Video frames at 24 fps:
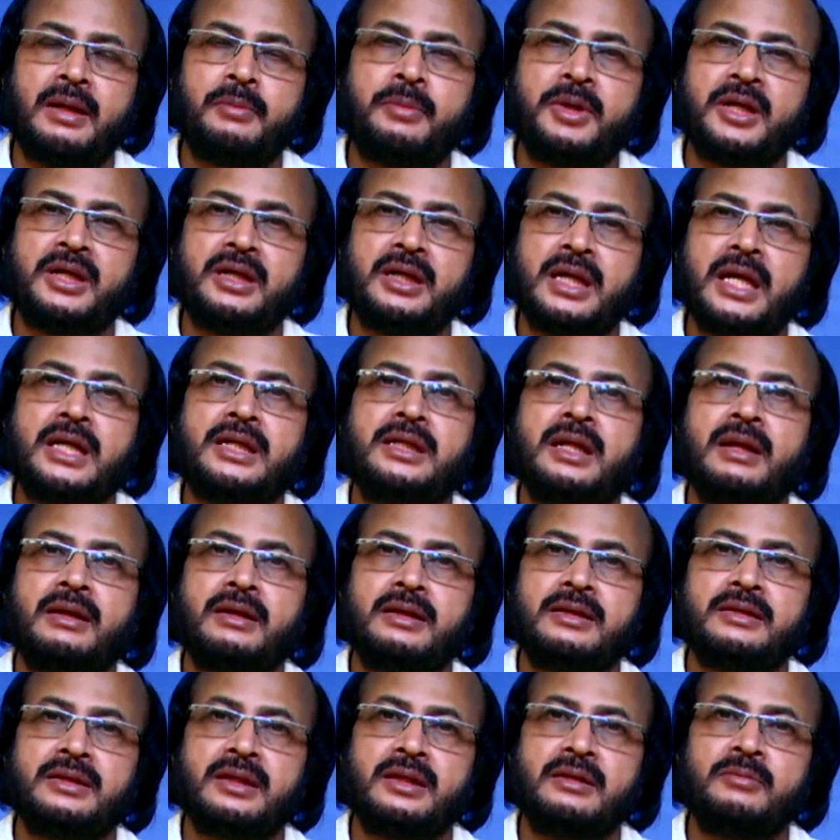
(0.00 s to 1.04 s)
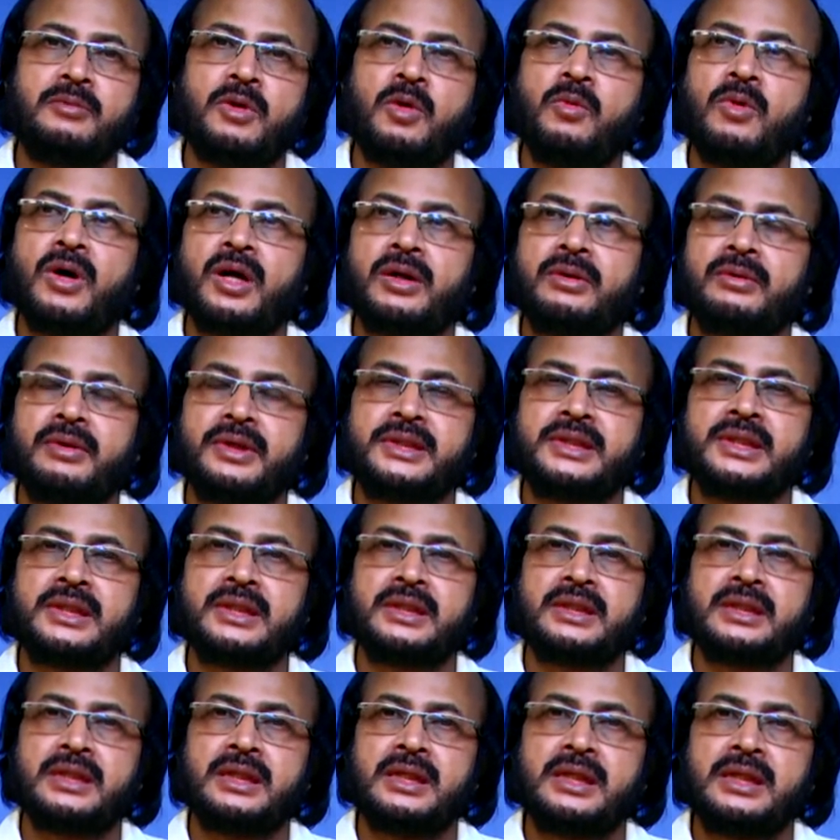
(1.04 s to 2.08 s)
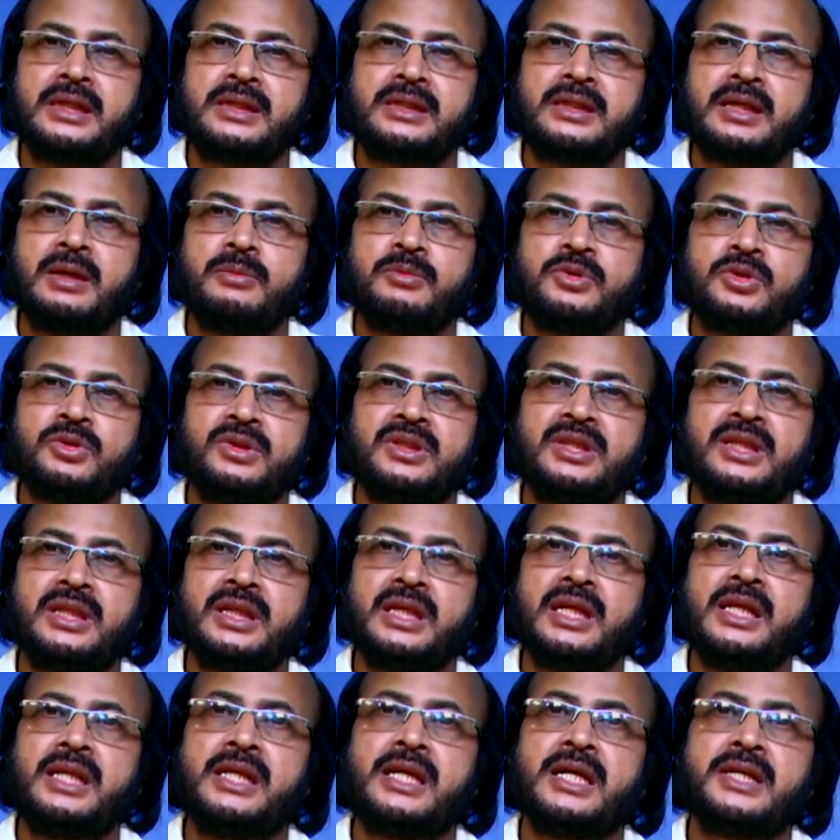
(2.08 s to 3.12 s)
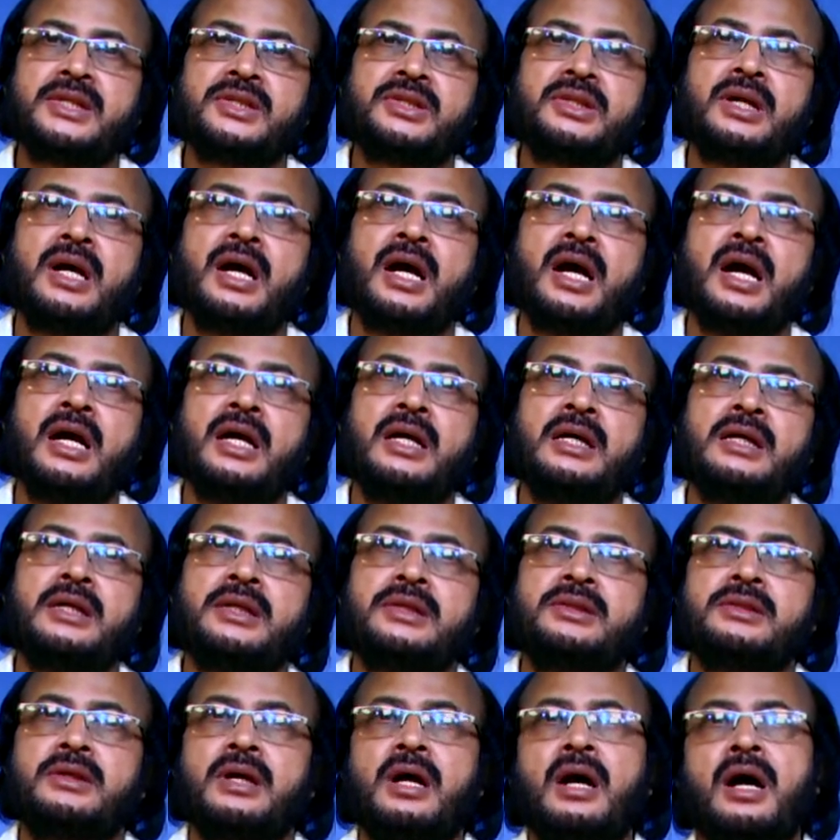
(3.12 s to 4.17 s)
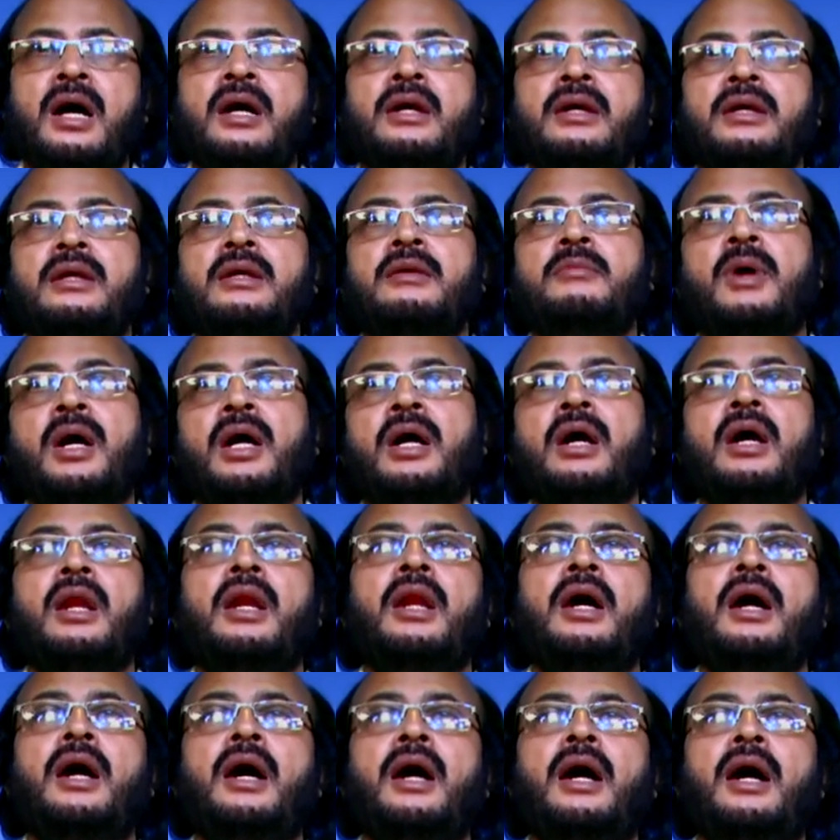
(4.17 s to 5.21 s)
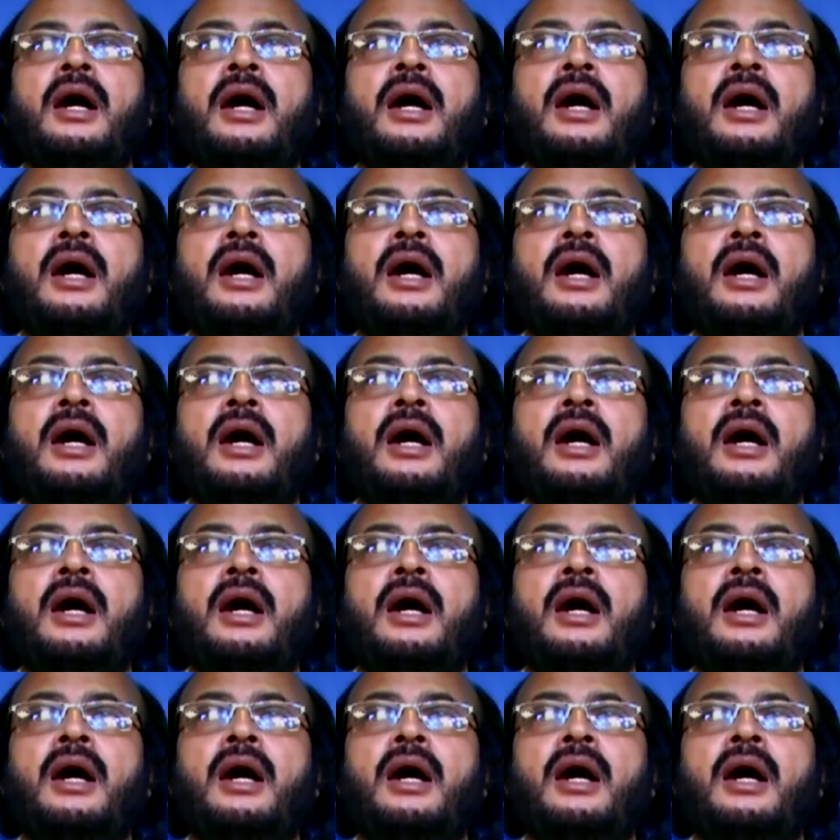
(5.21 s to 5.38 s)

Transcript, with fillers: নামের টাইটেল তিনি ব্যবহার করেছেন শামসুদ্দিন ইলিয়াস শাহ শাহ ই বাঙ্গালা